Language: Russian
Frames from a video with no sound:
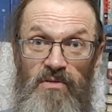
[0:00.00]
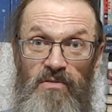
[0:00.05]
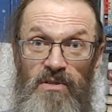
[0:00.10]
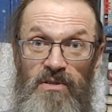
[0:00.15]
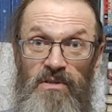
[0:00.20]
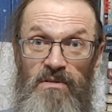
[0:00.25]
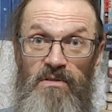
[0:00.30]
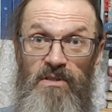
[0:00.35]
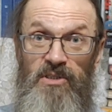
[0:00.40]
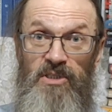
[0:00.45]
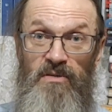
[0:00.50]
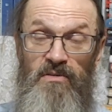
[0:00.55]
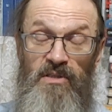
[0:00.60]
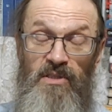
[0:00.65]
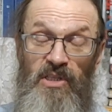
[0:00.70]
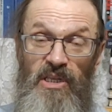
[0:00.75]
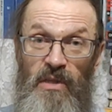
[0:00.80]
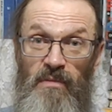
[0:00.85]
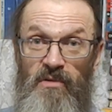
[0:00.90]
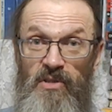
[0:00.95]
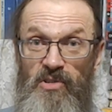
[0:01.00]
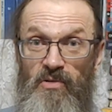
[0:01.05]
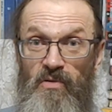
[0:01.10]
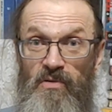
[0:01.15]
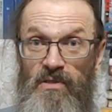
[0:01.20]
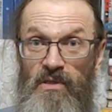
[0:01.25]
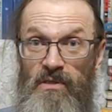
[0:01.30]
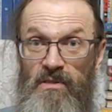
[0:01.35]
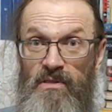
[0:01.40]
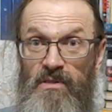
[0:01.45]
То есть зачем это требовать
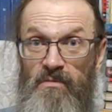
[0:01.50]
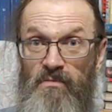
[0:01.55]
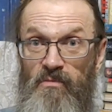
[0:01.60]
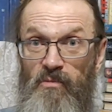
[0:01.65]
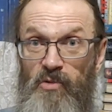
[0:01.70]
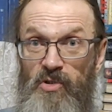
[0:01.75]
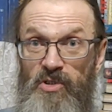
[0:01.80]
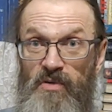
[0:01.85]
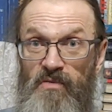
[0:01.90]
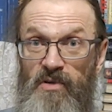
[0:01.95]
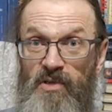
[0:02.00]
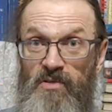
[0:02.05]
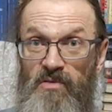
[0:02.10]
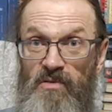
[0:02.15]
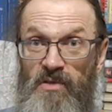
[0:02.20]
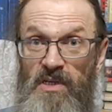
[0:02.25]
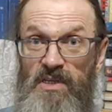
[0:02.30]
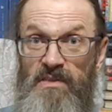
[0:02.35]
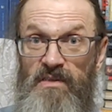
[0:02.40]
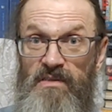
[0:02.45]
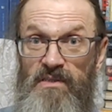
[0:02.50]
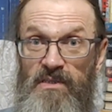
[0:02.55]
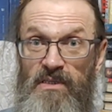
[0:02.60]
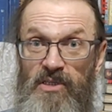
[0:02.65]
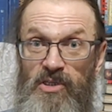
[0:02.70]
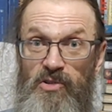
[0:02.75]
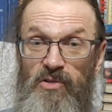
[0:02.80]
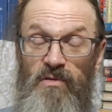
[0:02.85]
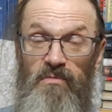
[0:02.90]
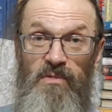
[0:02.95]
что-то от будущего государства, если
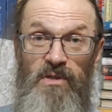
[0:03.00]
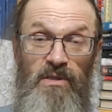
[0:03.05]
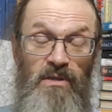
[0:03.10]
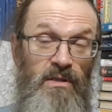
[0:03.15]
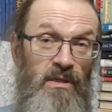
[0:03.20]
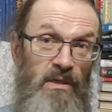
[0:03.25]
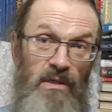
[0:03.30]
говорить, что мы,